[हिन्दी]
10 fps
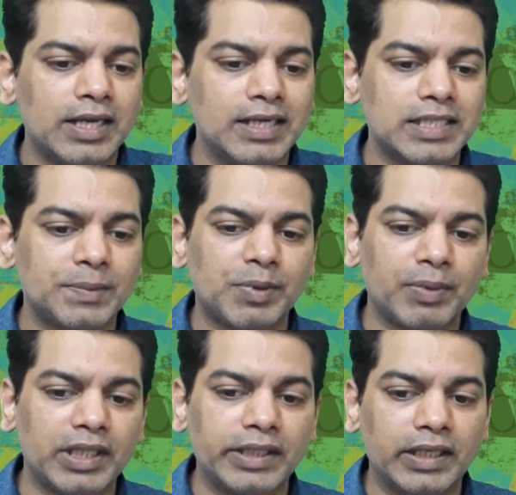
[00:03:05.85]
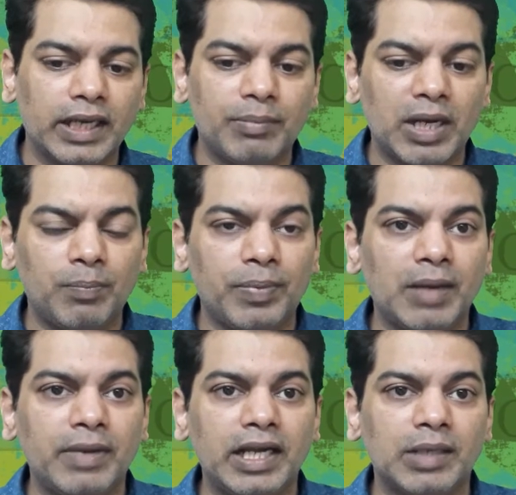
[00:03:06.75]
रिसिप्ट में नहीं दिख रहा है बट
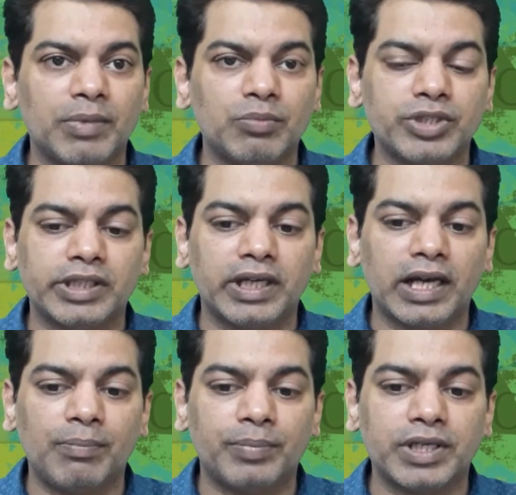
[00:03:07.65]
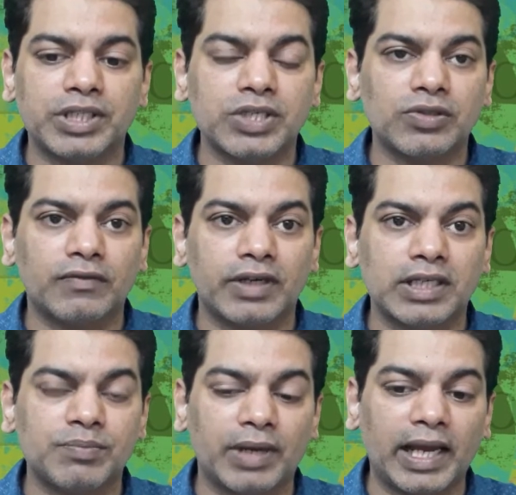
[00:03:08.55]
पेमेंट में मुझे दिख रहा है परचेस ऑफ
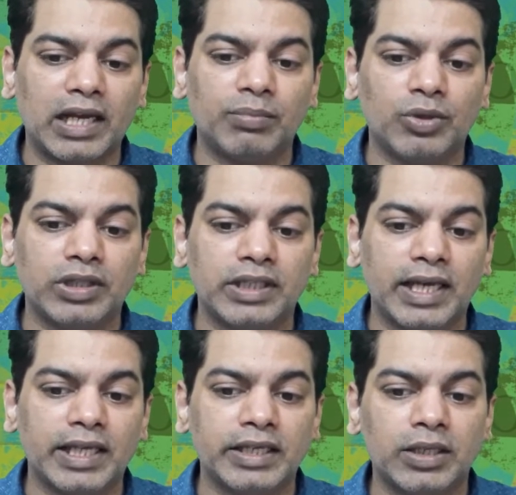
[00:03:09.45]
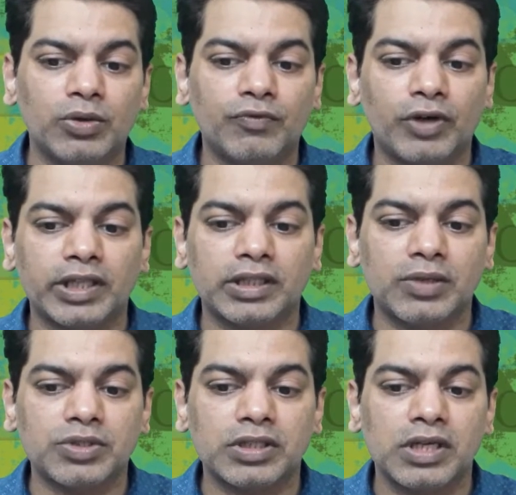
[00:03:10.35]
ड्रग्स ब्रैकेट में उन्होंने दिया इंक्लूड फोर्टी
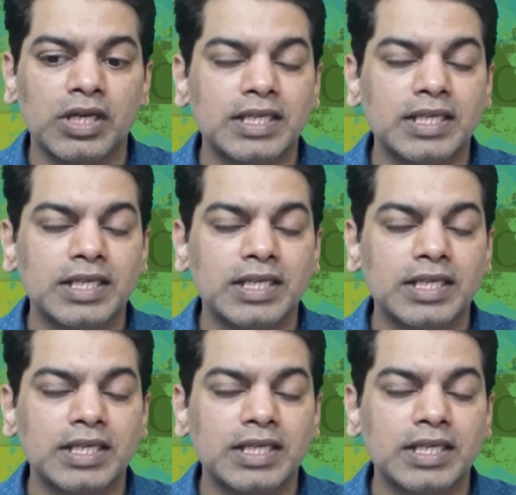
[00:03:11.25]
थाउजेंड